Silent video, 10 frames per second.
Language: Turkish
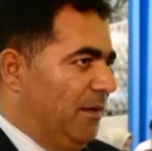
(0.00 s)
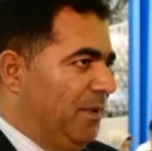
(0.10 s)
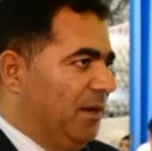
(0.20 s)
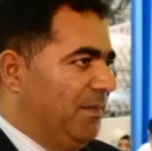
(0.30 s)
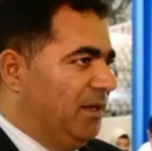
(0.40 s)

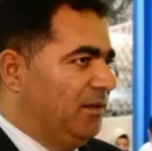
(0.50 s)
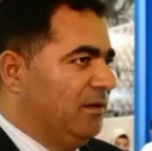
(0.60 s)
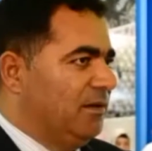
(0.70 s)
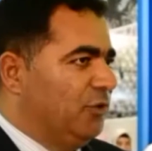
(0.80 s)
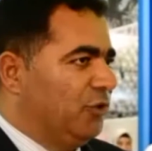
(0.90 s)
Hemen hemen
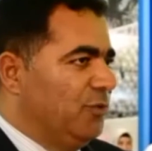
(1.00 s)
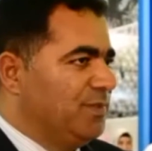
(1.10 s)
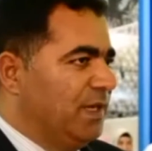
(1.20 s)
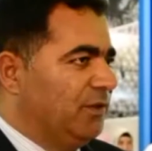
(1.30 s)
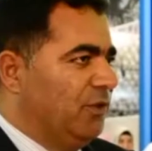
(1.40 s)
e,
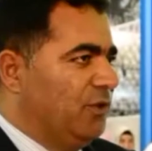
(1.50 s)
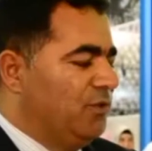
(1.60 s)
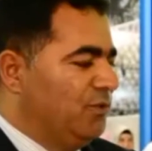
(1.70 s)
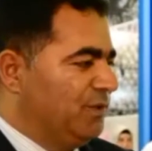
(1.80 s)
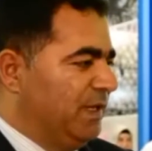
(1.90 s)
döküm
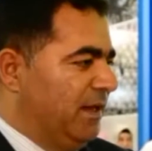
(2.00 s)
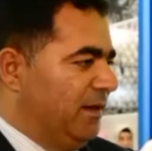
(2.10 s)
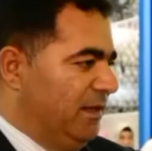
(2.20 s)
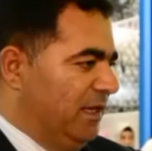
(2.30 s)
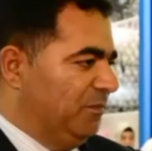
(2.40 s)
sektörünün yüzde